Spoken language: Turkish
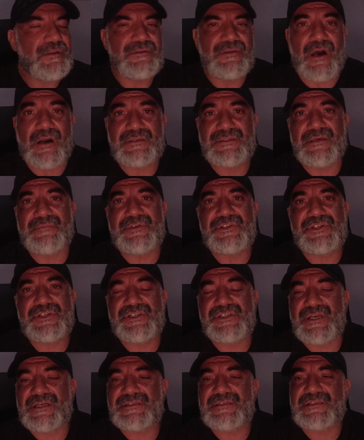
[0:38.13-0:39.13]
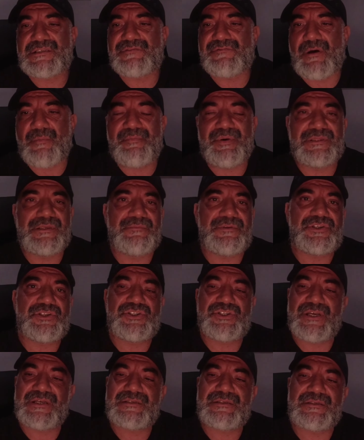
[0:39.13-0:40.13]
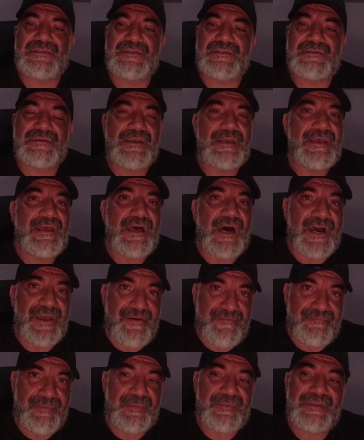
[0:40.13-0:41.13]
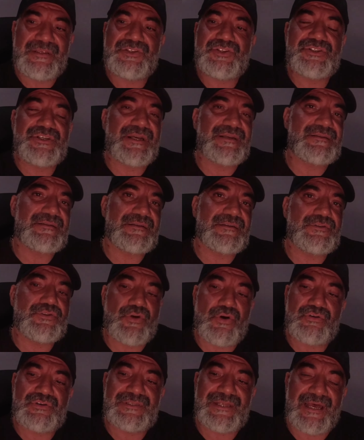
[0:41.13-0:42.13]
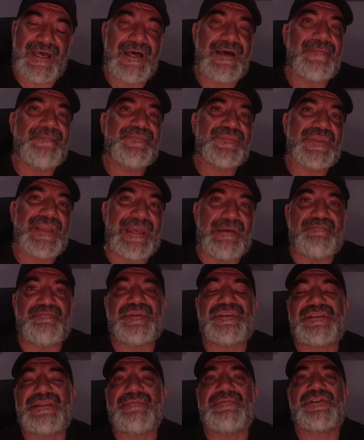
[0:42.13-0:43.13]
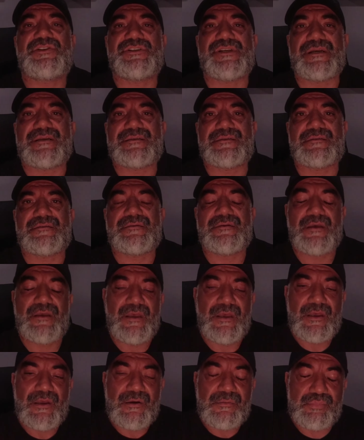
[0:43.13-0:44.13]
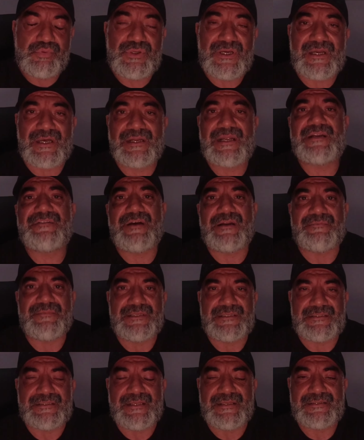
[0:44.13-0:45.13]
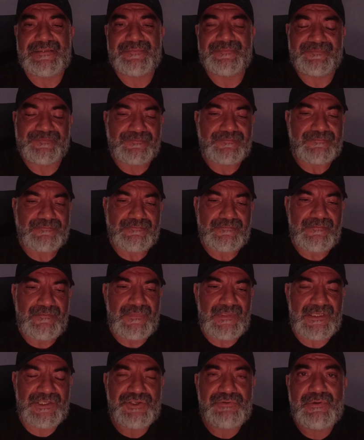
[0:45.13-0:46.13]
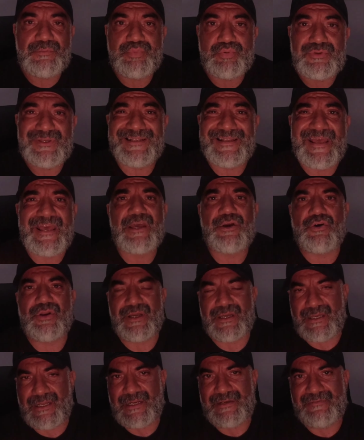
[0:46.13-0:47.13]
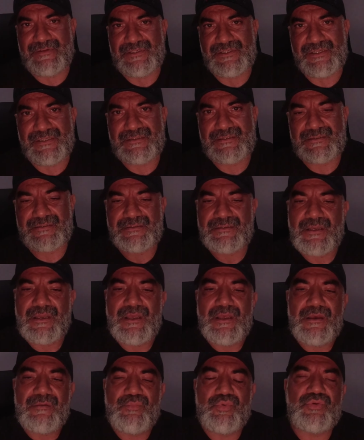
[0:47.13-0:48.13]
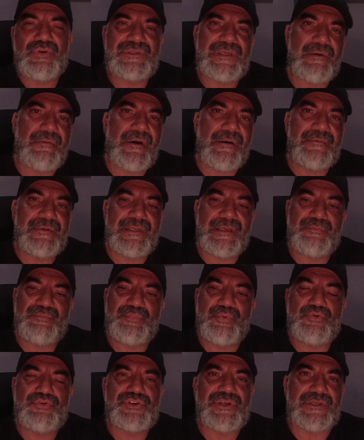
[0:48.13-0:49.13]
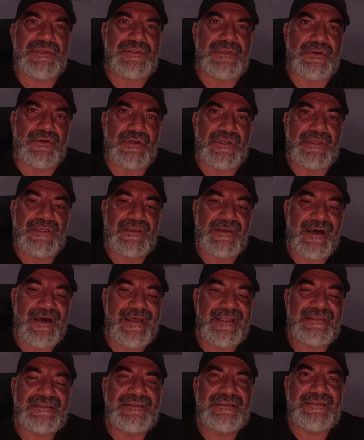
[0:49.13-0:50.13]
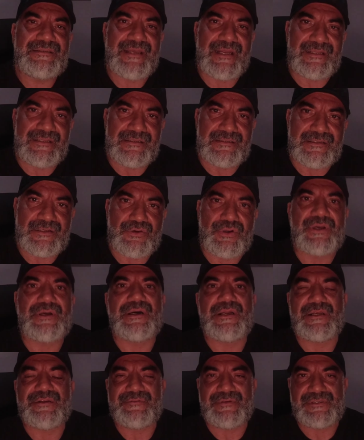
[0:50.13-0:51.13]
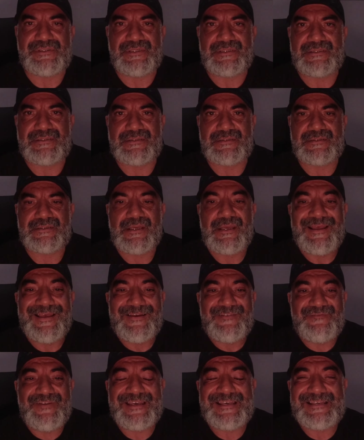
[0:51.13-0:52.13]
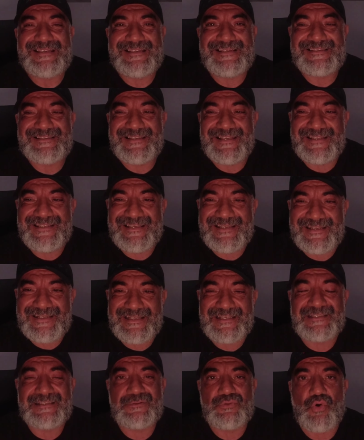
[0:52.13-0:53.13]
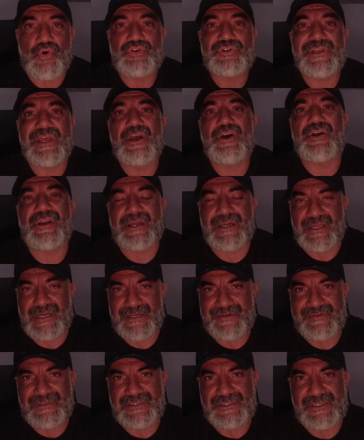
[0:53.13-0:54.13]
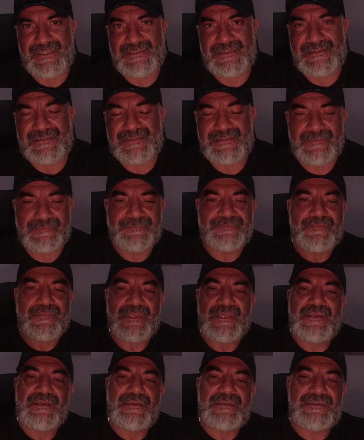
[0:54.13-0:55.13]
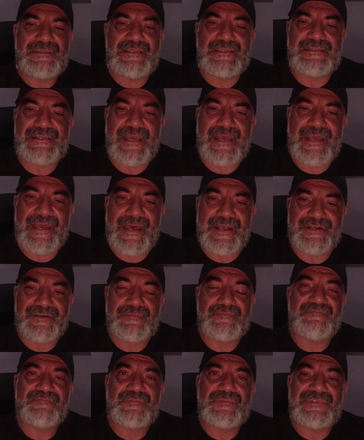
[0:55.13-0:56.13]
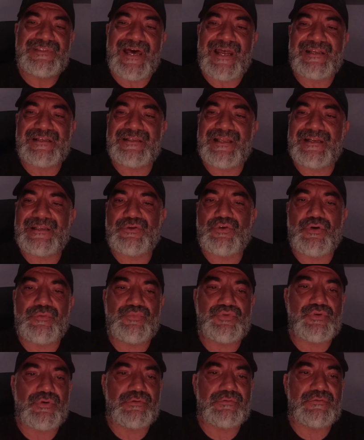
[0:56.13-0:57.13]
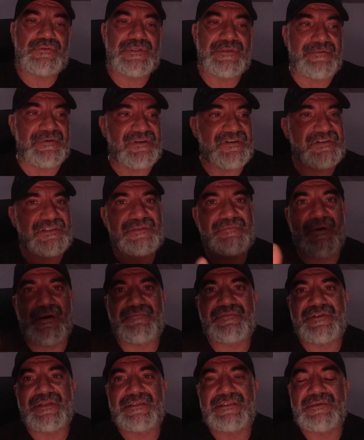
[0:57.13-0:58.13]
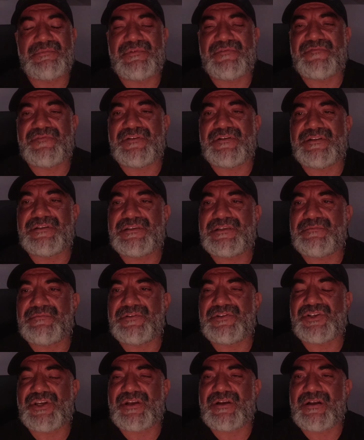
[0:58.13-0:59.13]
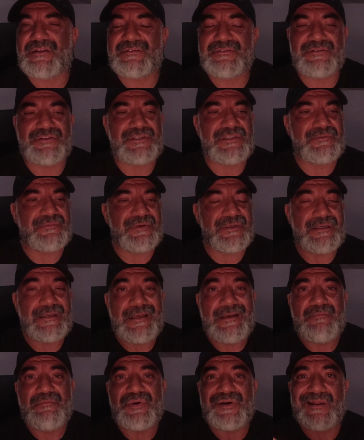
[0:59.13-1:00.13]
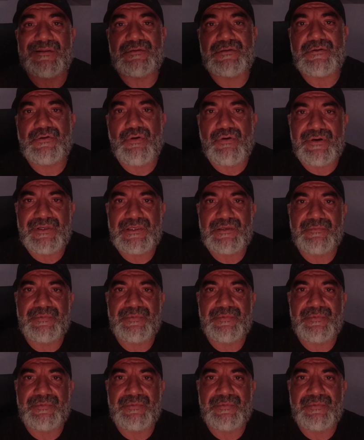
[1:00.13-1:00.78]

NAK'ta mı çıkacaksınız, VAP'da mı çıkacaksınız, IFBB'de çıkacaksınız yoksa NPC'de mi çıkacaksınız? Buna karar vermeniz lazım. Şimdi buna neye göre karar vereceksiniz? Buna tamamıyla bütçenize göre, hayat kriterlerinize göre karar vereceksiniz ve istediğiniz noktaya göre karar vereceksiniz. Siz eğer dergilerde görmüş olduğunuz gibi Chris Bumstead gibi, Philip gibi, Jay Cutler gibi, Brandon Corey